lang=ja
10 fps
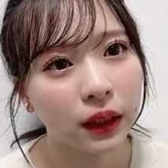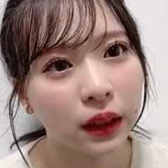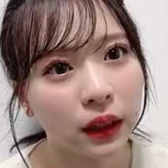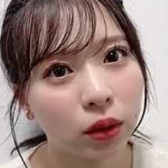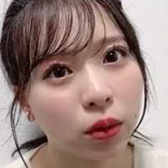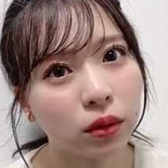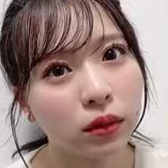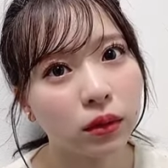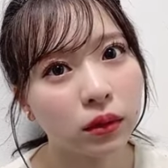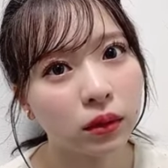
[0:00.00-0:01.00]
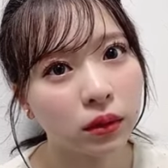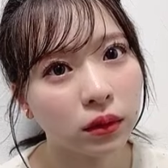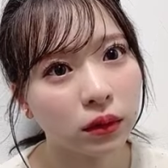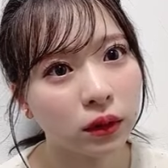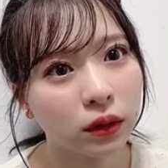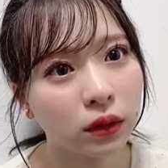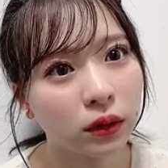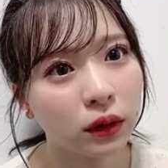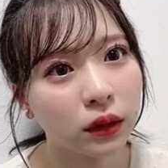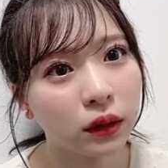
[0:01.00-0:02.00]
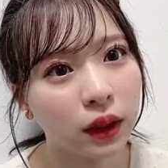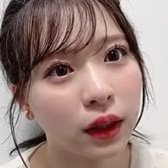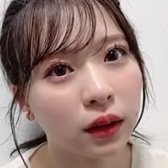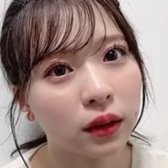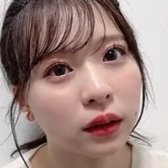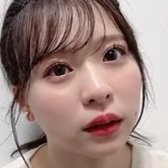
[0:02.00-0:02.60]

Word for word: えっ、ー、とそうですね